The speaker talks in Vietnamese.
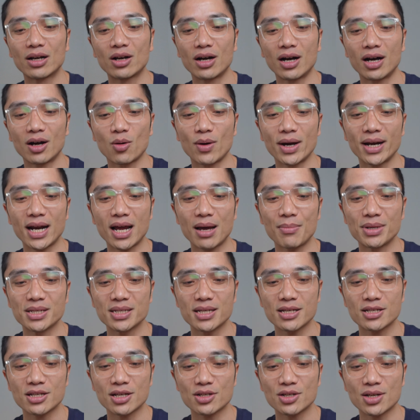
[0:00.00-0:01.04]
À, ngoài ra mình
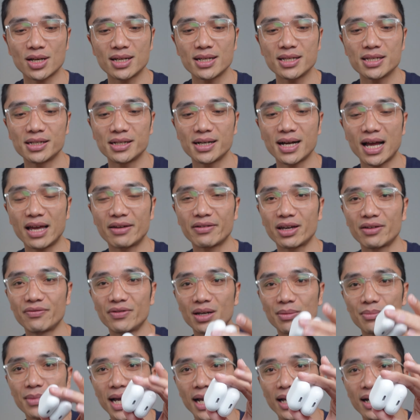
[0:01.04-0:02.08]
sẽ so sánh giữa hai cái
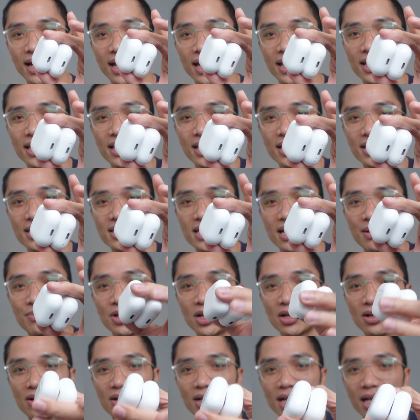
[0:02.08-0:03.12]
phiên bản này xem
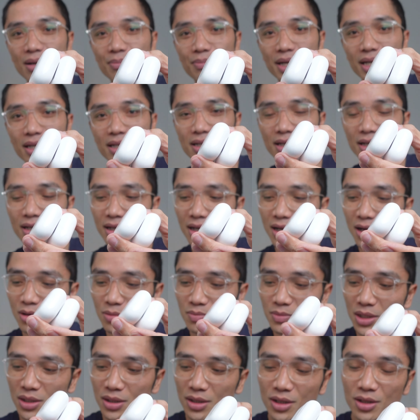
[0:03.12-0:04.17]
nó có khác biệt gì hay
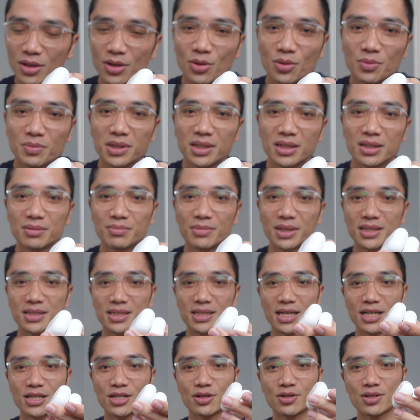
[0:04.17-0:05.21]
không cũng như mình
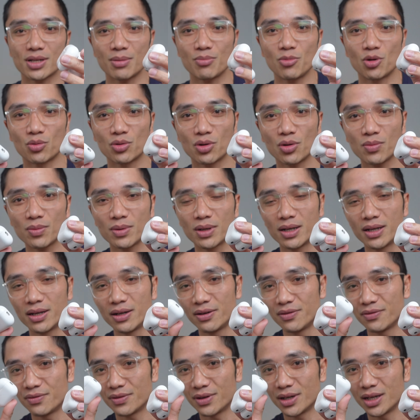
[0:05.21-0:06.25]
sẽ so sánh một chút
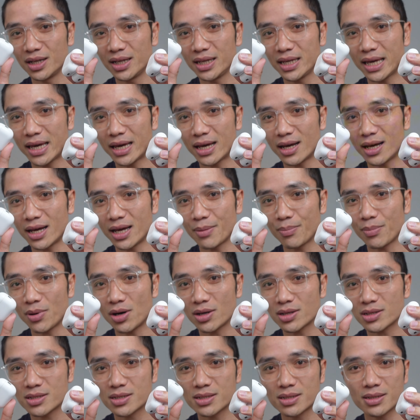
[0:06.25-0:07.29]
với uh,
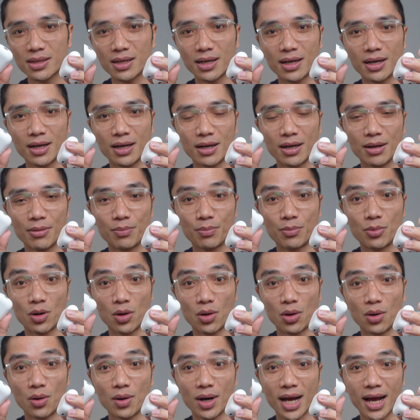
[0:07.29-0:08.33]
AirPods uh,
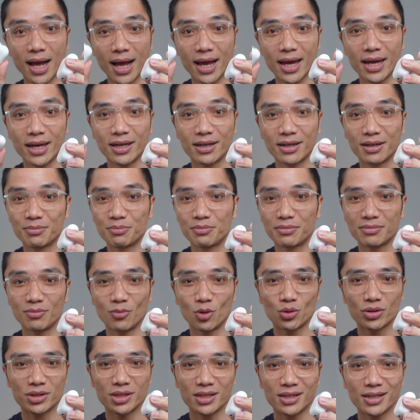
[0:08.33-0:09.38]
Pro 2
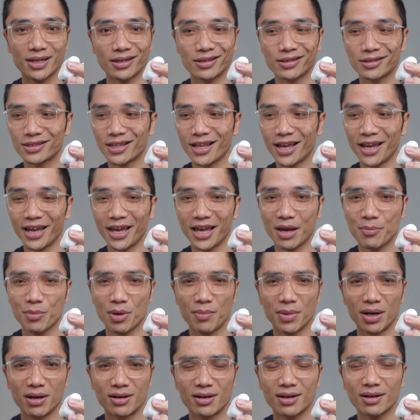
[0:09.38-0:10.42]
một chiếc tai nghe mà
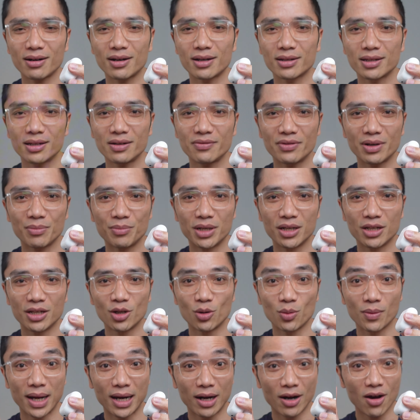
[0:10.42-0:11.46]
mình rất là thích và mình
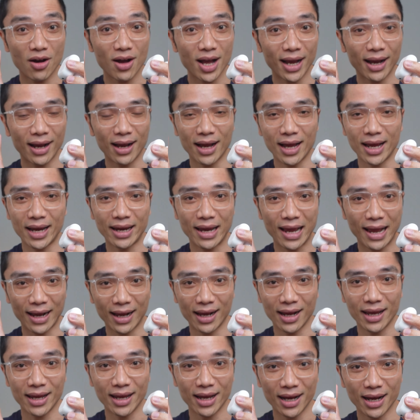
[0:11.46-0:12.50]
dùng nó hàng ngày
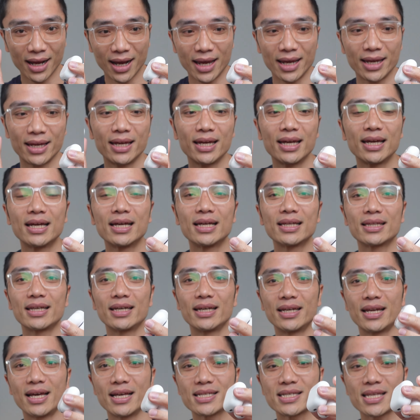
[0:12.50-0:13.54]
hàng ngày hàng ngày
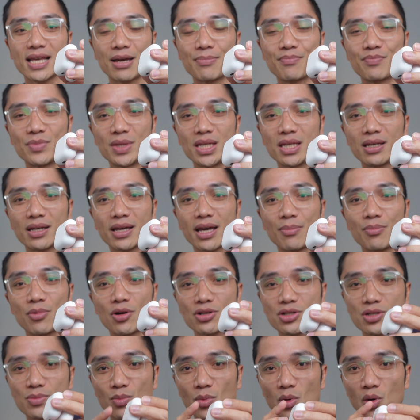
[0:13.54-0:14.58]
thì để xem chiếc
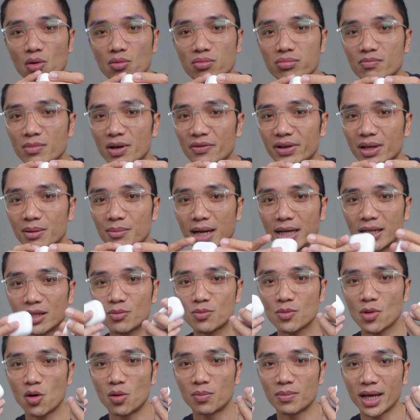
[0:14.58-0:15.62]
AirPods 4 mà phiên bản
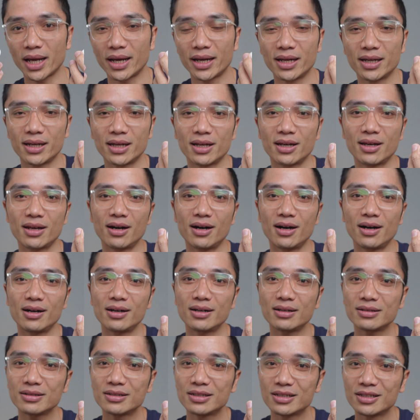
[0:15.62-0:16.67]
chống mồm này
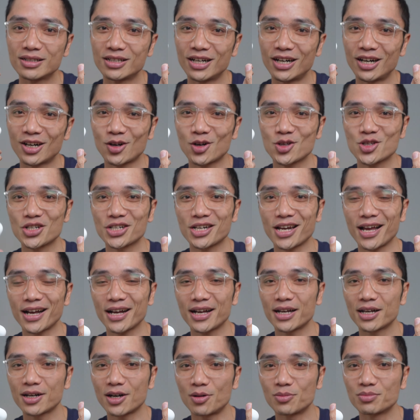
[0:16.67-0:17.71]
nó uh, có xứng đáng
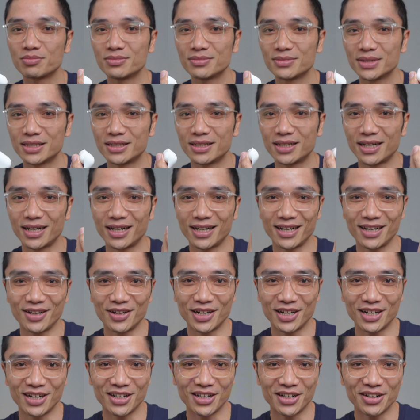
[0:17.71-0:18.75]
hay không
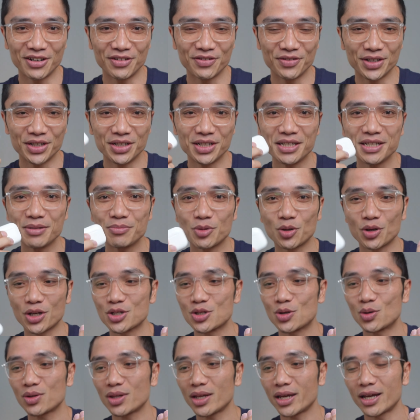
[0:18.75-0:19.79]
uh, với một cái
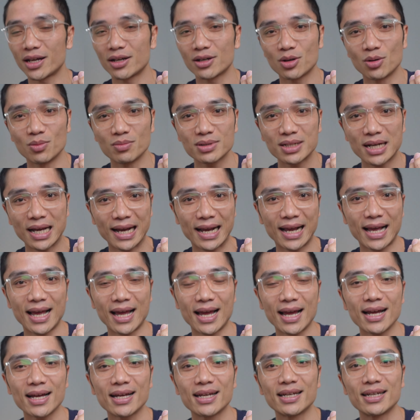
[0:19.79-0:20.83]
số tiền cũng kha
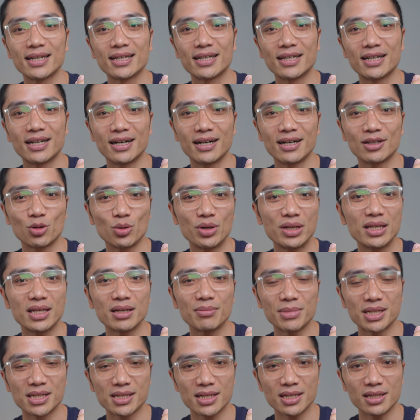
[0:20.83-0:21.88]
khá uh, tuy
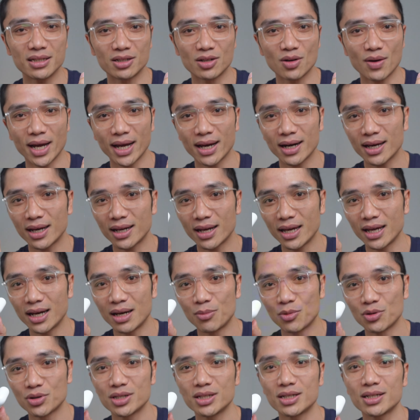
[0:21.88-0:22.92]
nhiên mình sẽ dự đoán là đây là
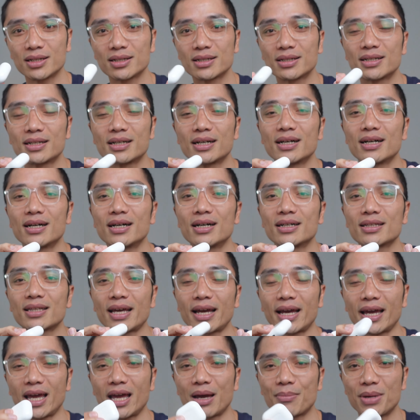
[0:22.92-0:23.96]
một chiếc uh,
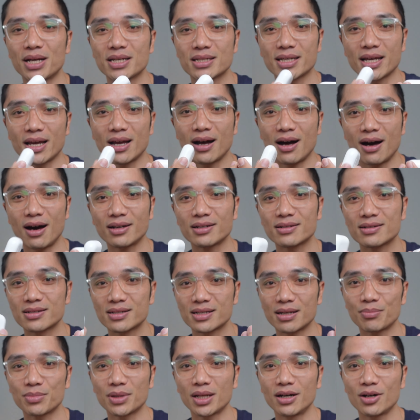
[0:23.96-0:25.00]
tai nghe mà sẽ hot
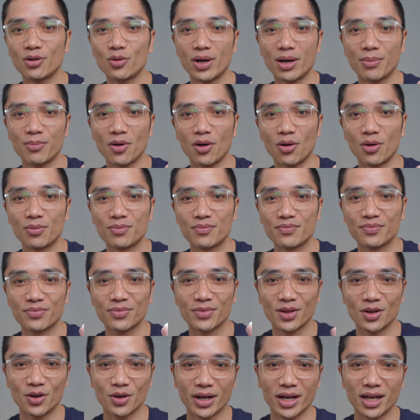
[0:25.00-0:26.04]
sắp tới của Apple
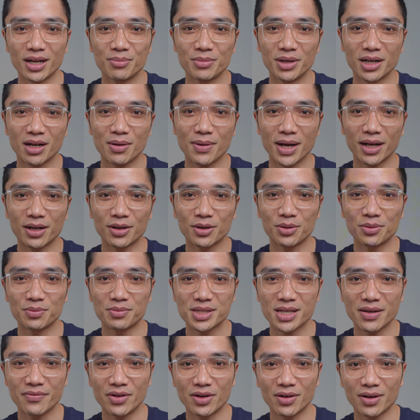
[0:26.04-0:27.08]
Ok, mời các bạn cùng
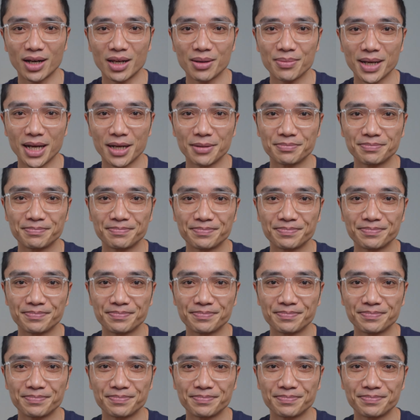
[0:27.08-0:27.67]
xem video clip ha.